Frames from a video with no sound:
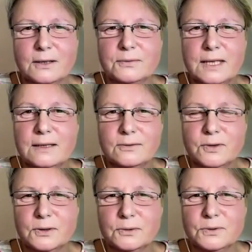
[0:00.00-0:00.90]
auf jeden
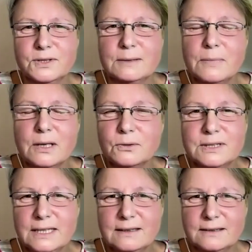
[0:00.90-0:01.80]
von uns, immer
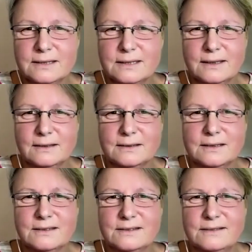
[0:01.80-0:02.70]
und
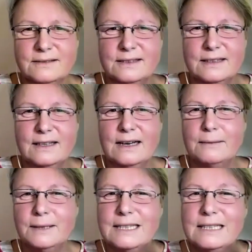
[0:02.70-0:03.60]
jederzeit.
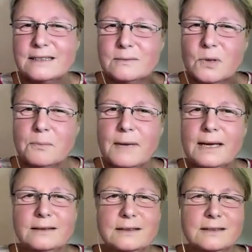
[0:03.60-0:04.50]
Aber diesen
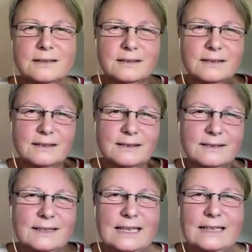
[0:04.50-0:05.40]
Moment,
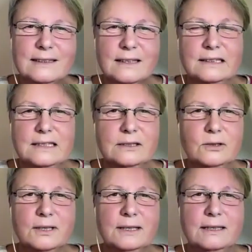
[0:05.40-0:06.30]
den kann ich
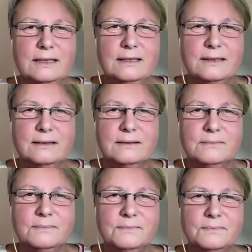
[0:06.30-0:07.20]
noch genießen.
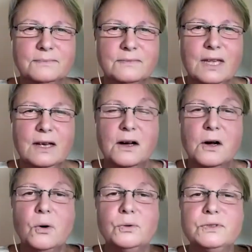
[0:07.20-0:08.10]

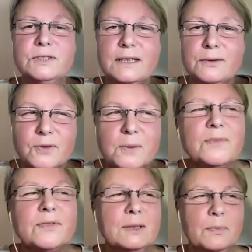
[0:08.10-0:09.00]
Und der
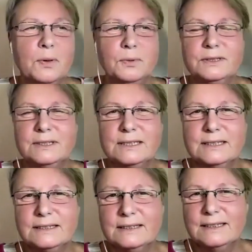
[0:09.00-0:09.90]
fünfte
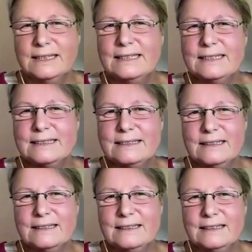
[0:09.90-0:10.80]
Punkt ist
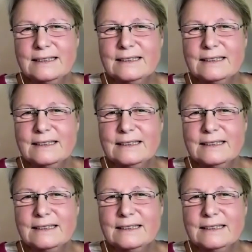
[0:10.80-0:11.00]
dann